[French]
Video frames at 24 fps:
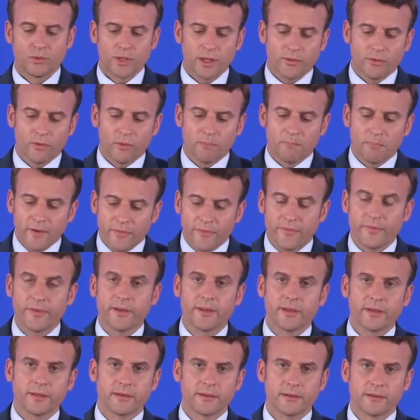Nous n'avons pas
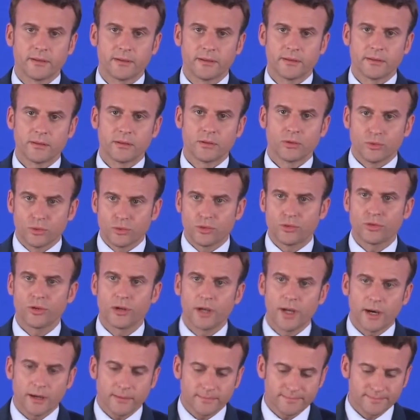fait tout
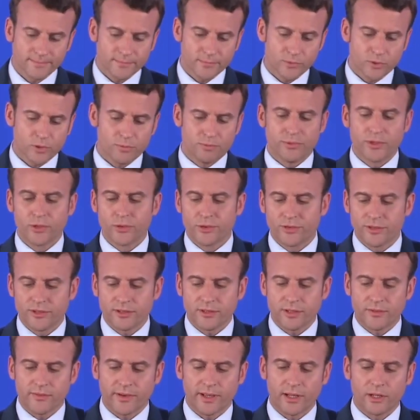cela depuis le
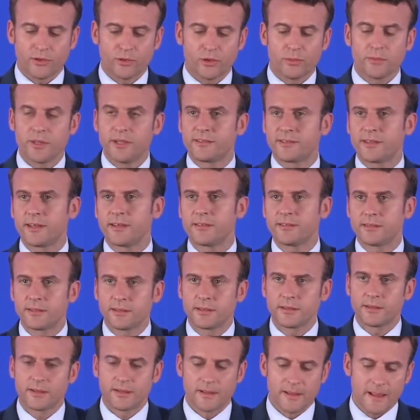6 avril 2016
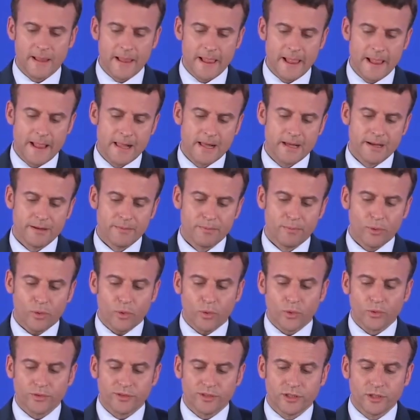pour
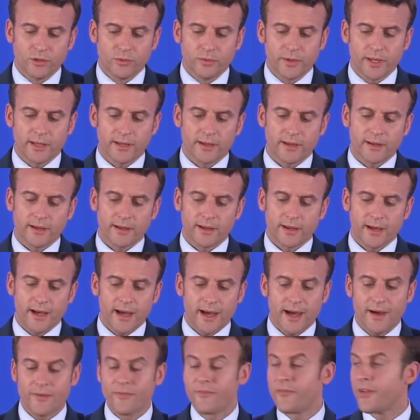continuer
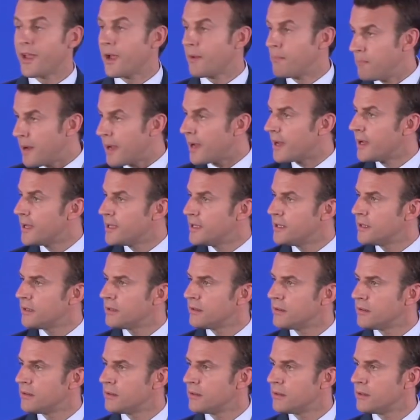à faire pareil
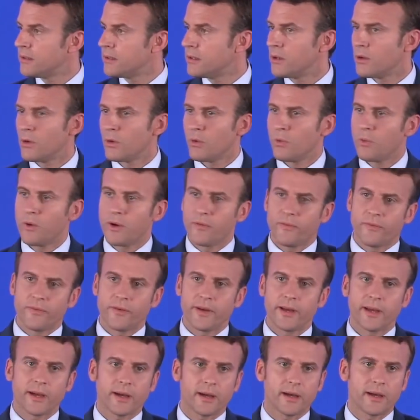ou à
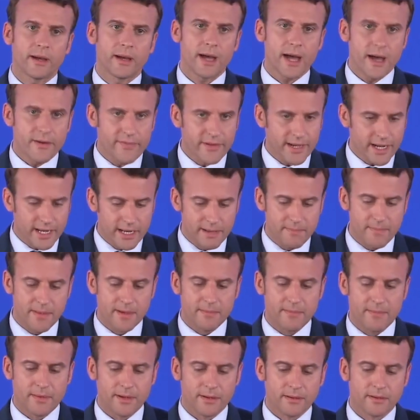faire avec les
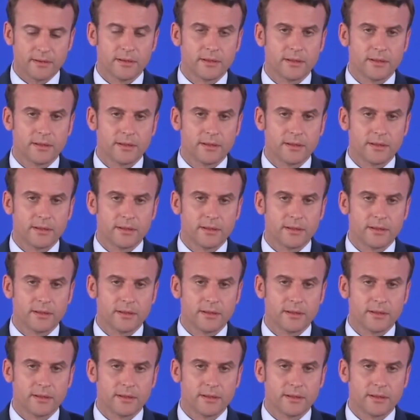mêmes.